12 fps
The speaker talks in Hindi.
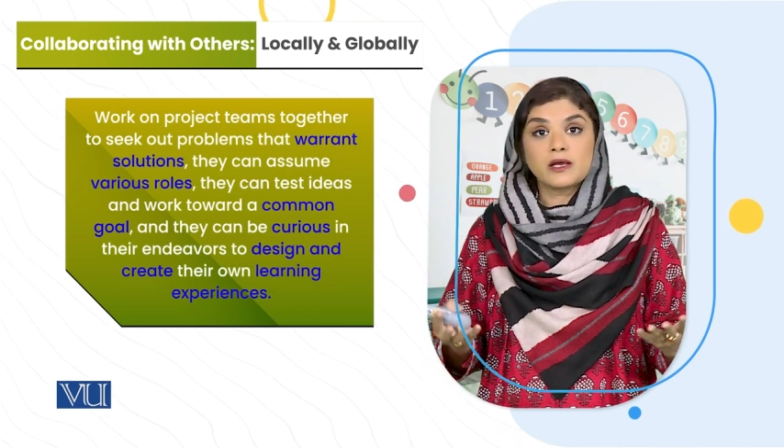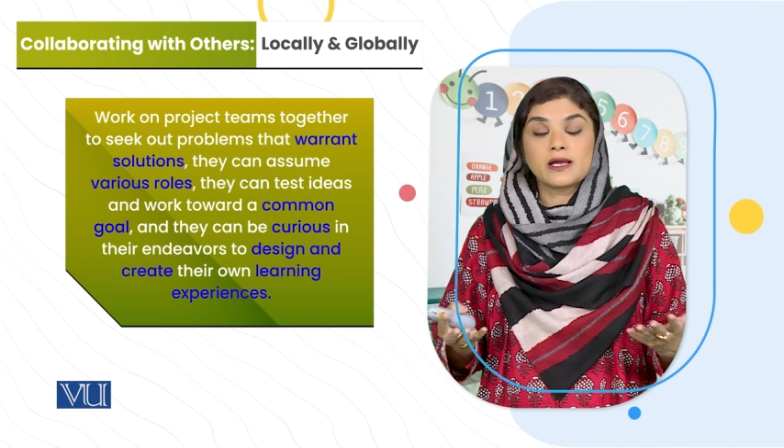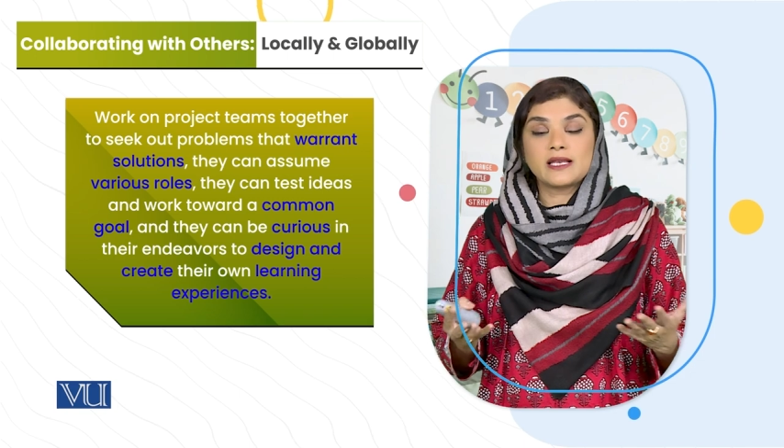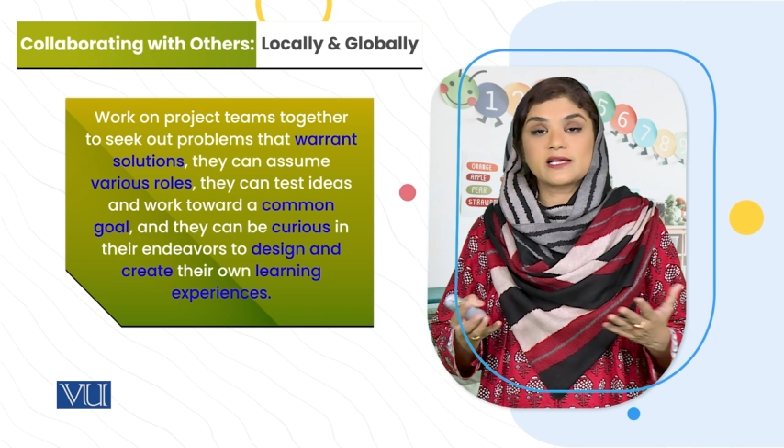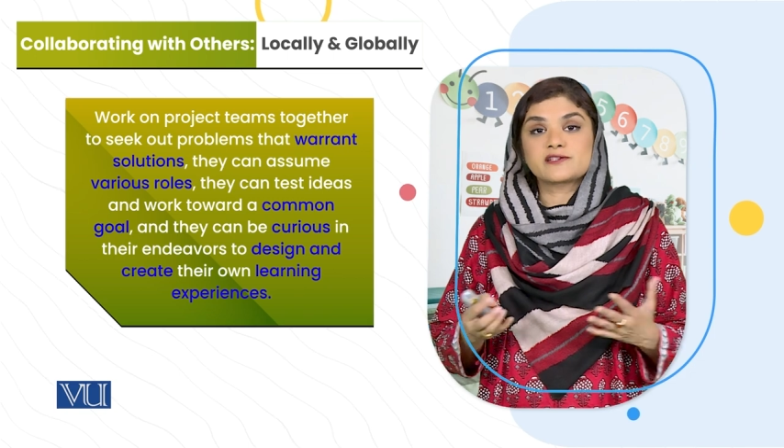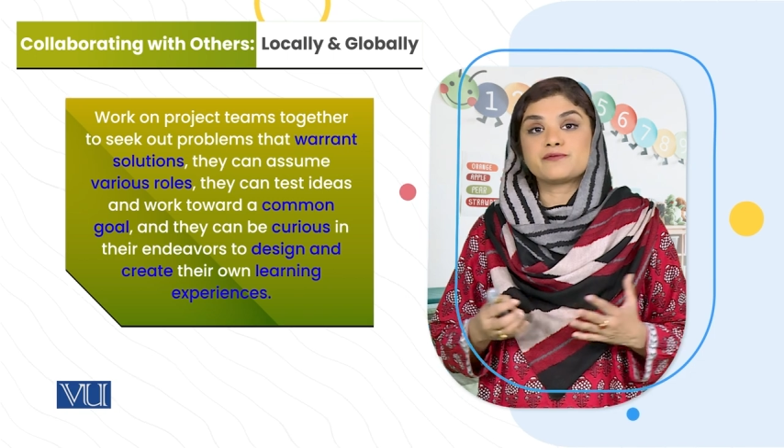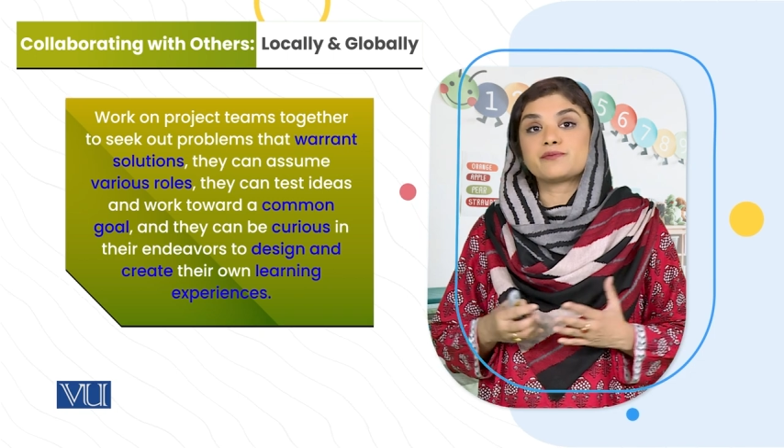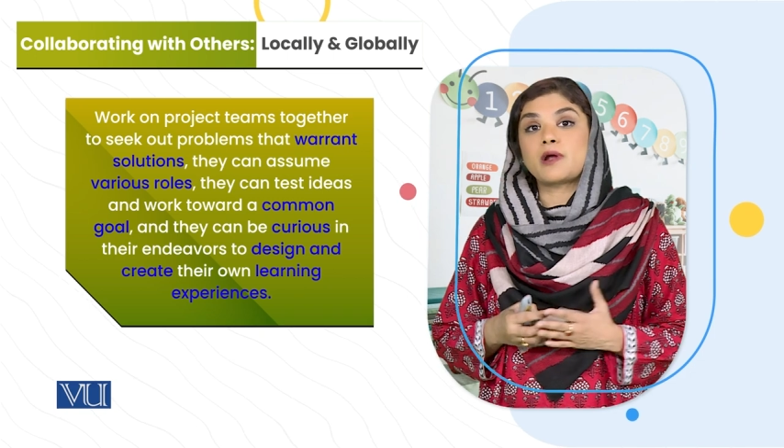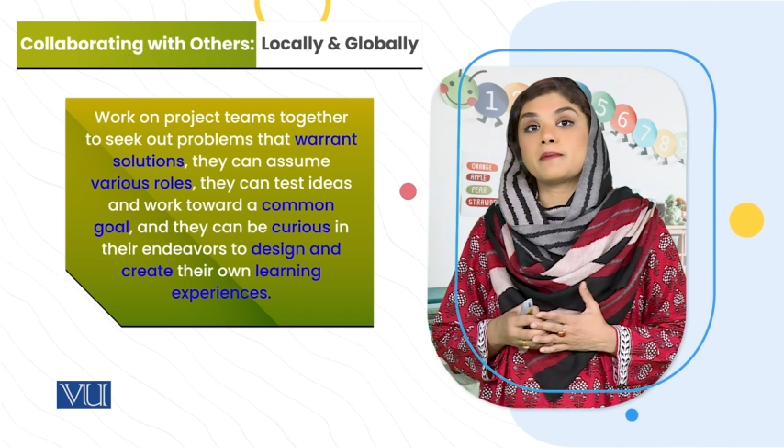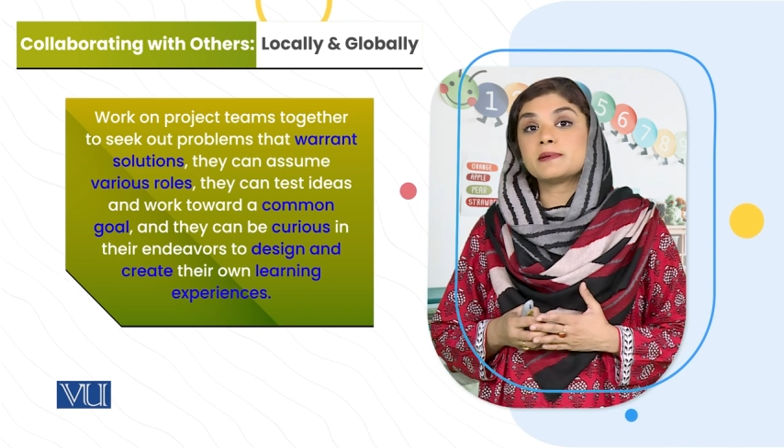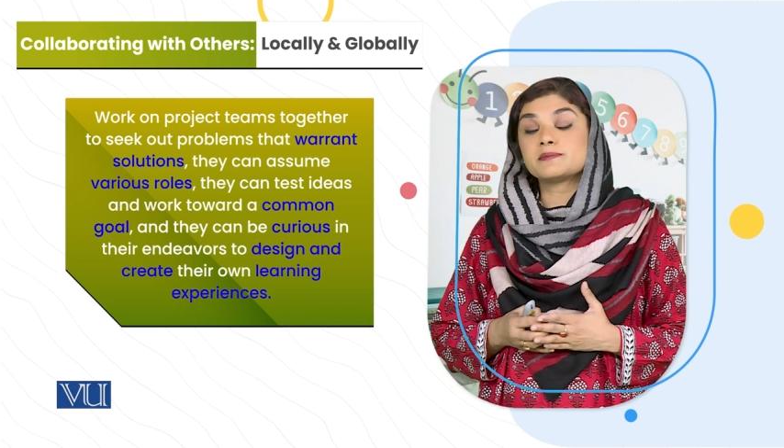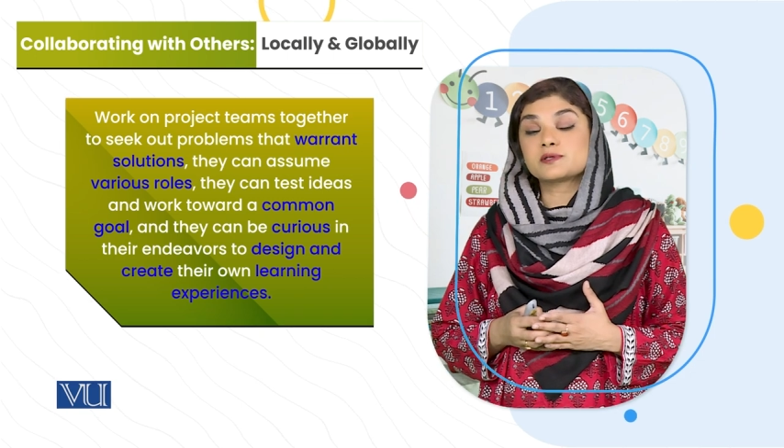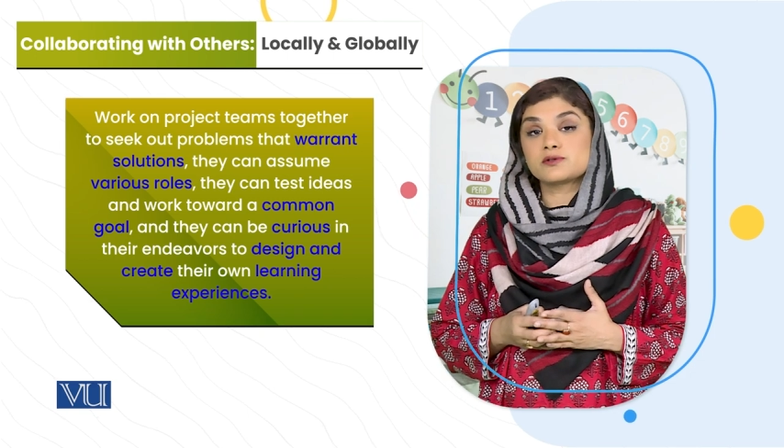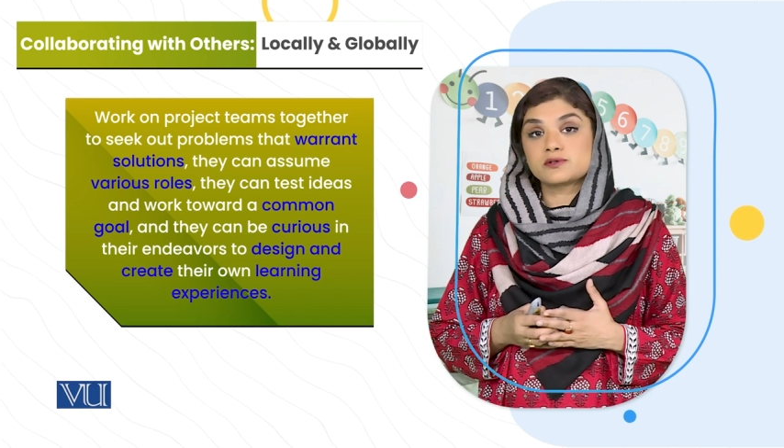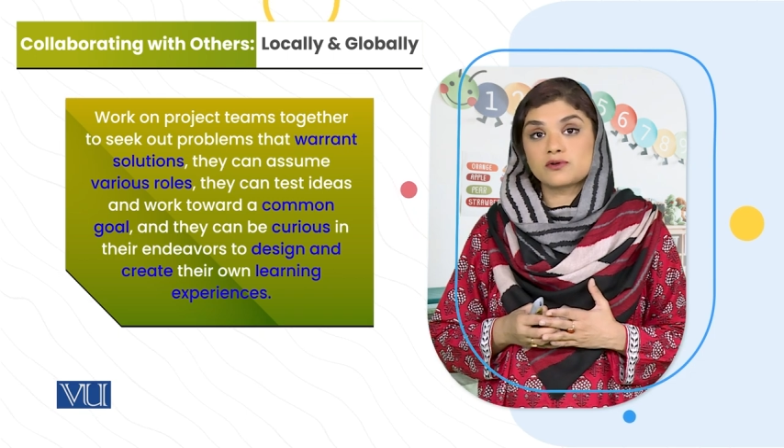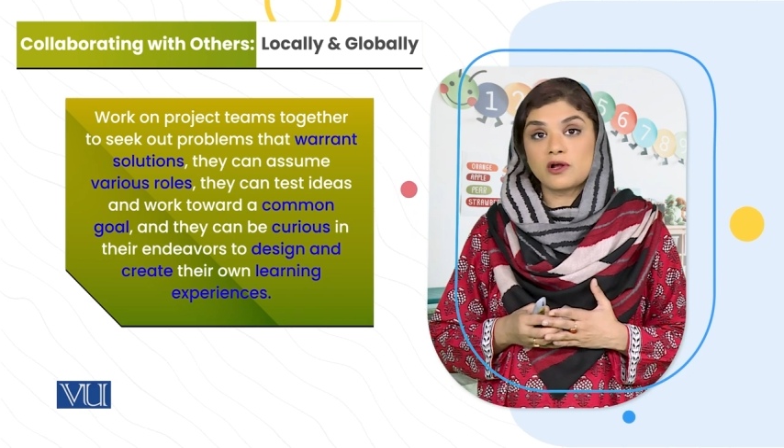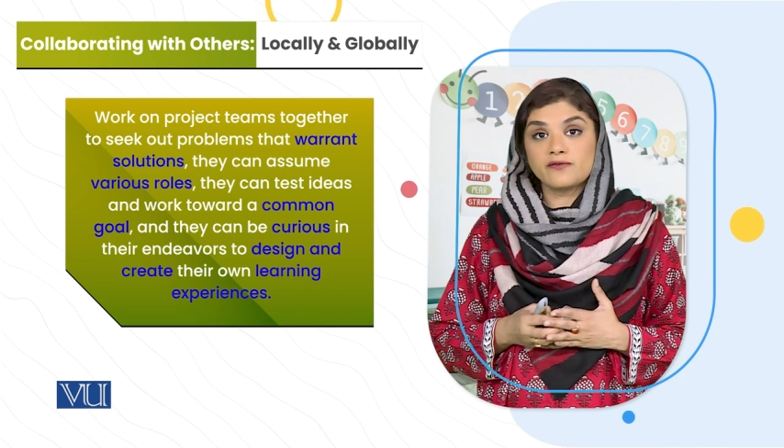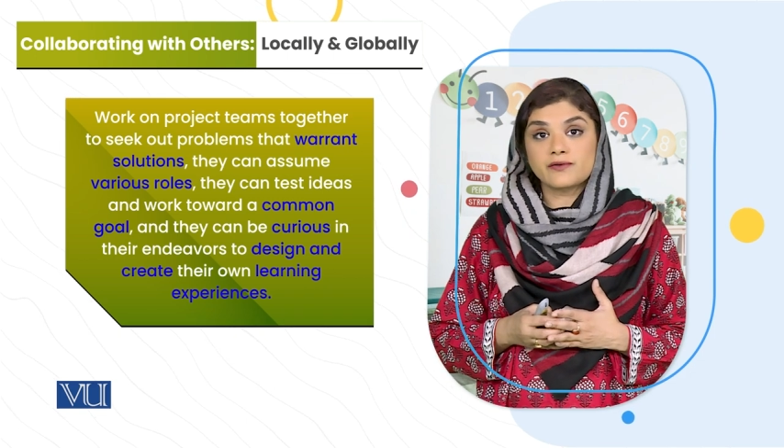कलेक्टिव प्रॉब्लम्स को
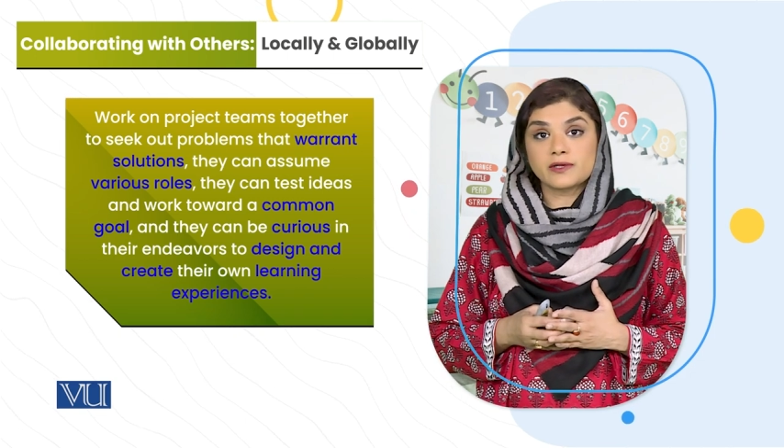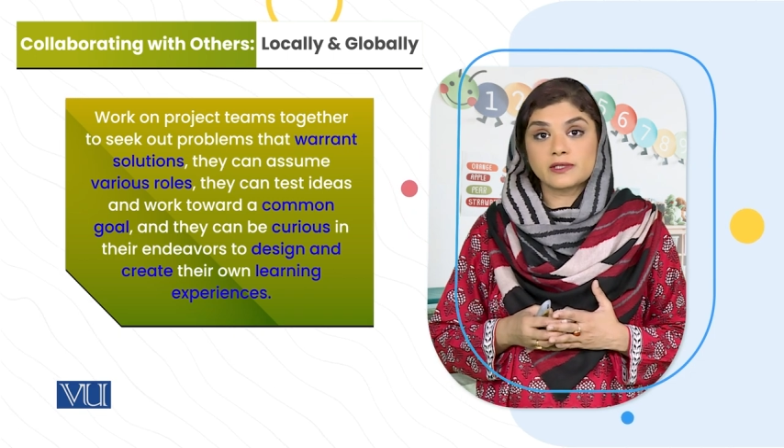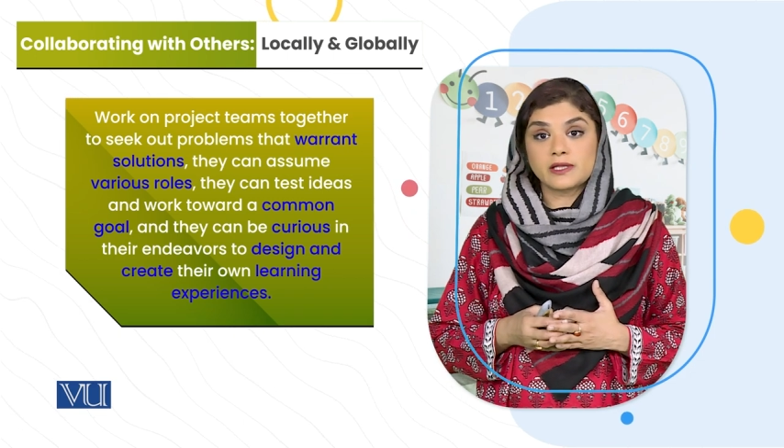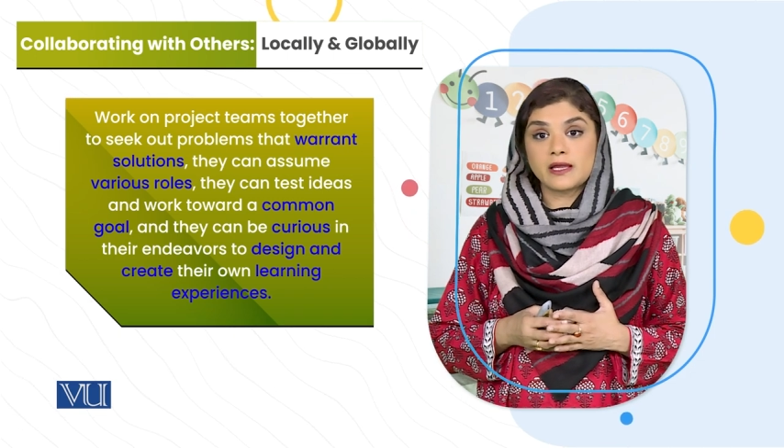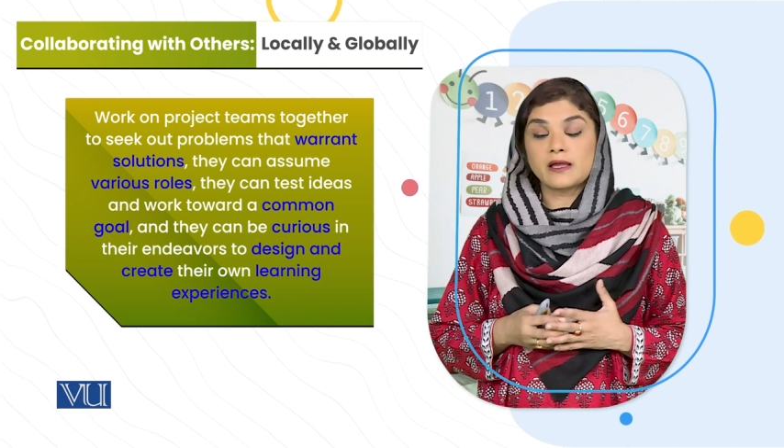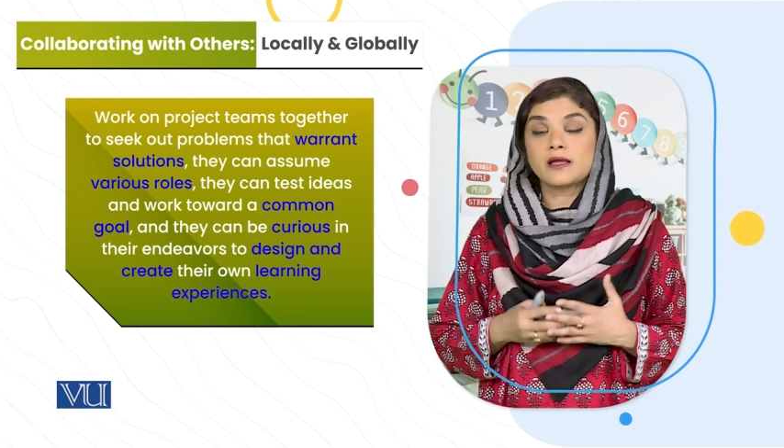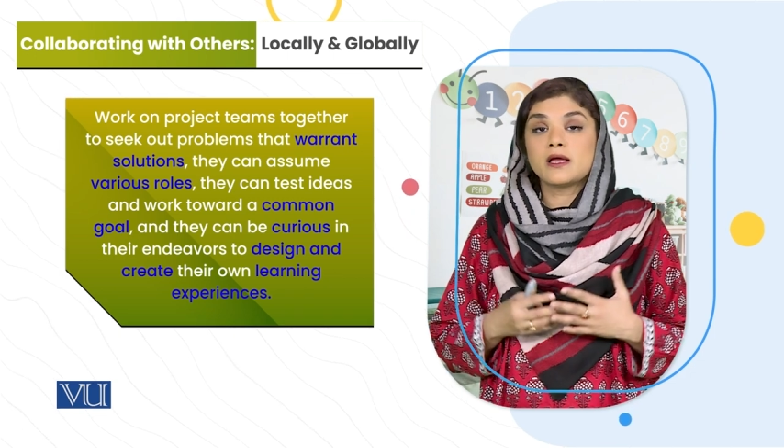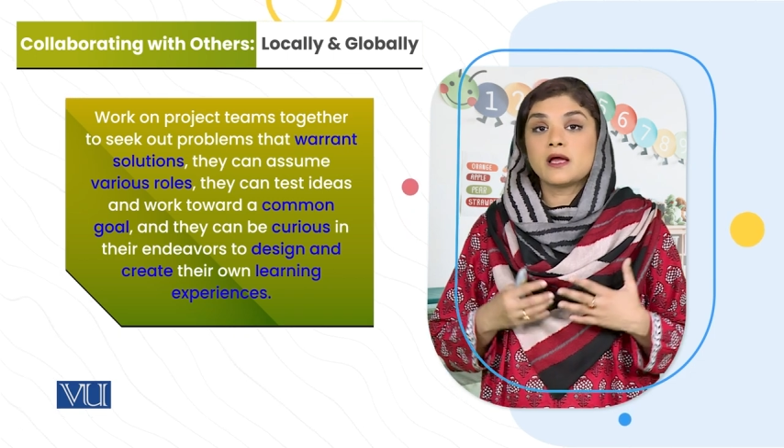सॉल्व करते हैं